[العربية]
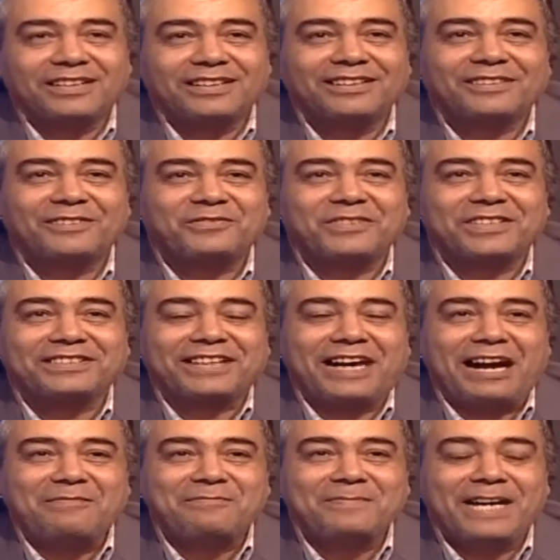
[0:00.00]
آه فكرة
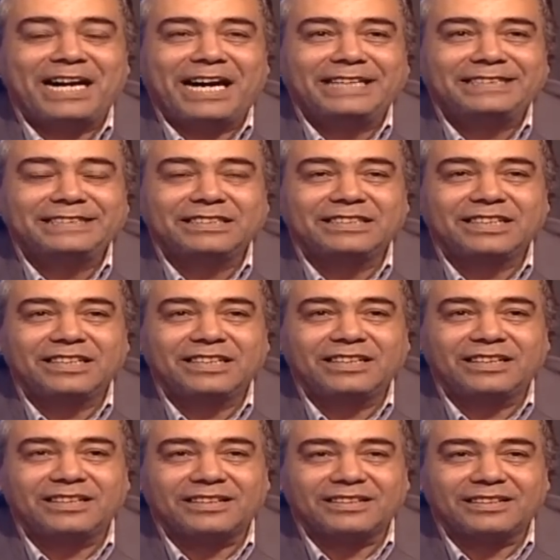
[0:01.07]
عامة عن
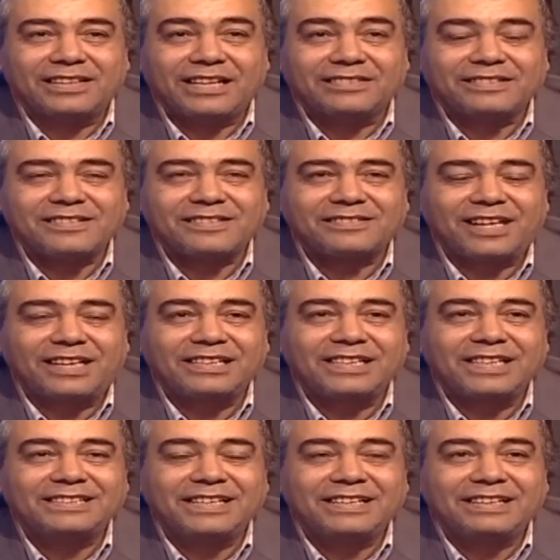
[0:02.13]
الهندسة
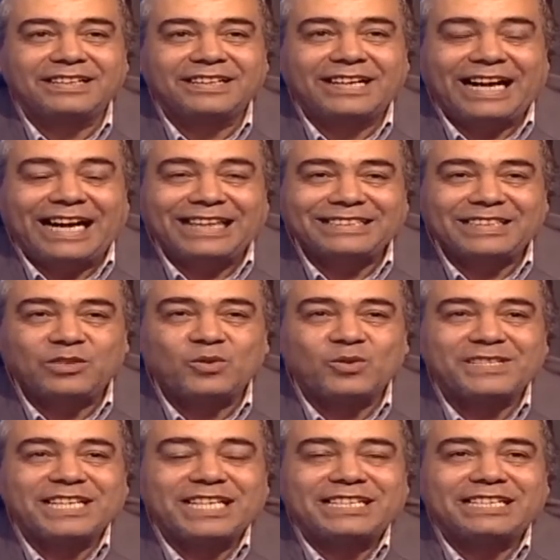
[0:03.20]
التحليلية عن
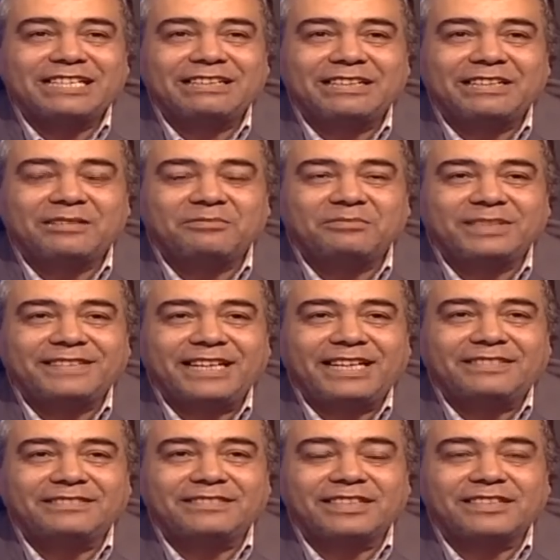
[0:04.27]
الجزئية
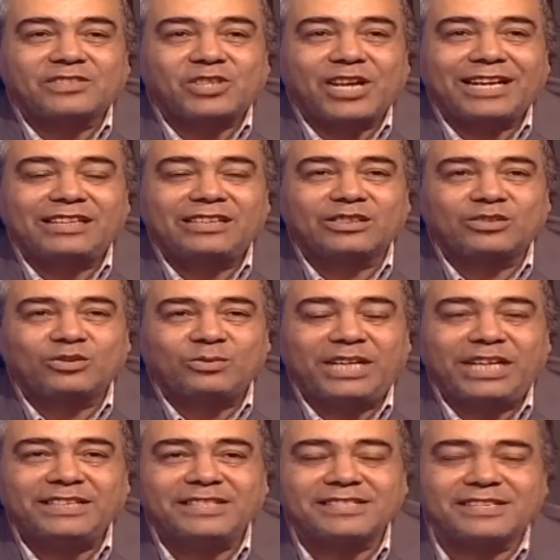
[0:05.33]
بتاعة الشكل
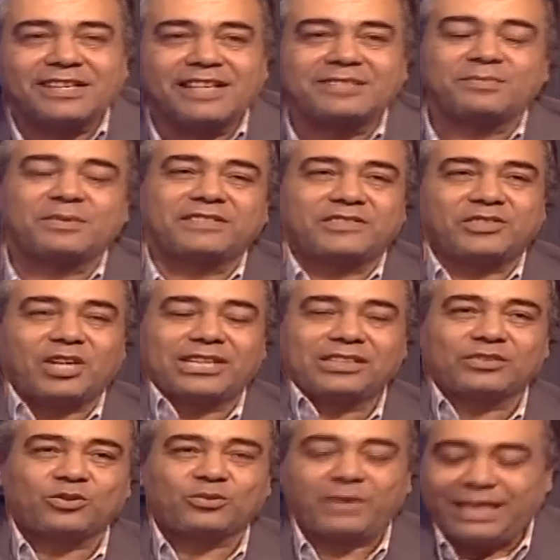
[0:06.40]
الرباعي إزاي أثبت
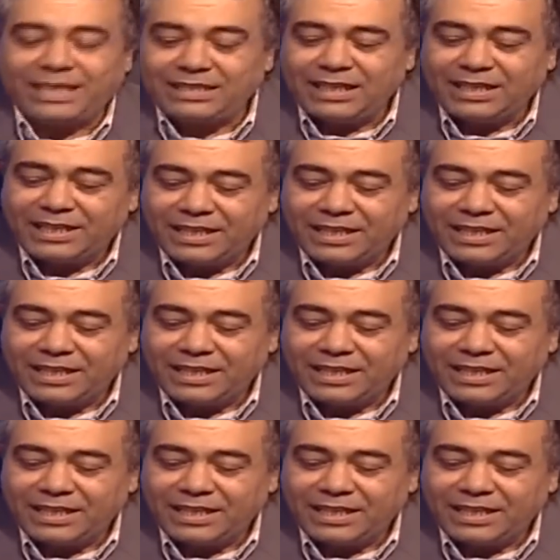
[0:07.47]
الشكل الرباعي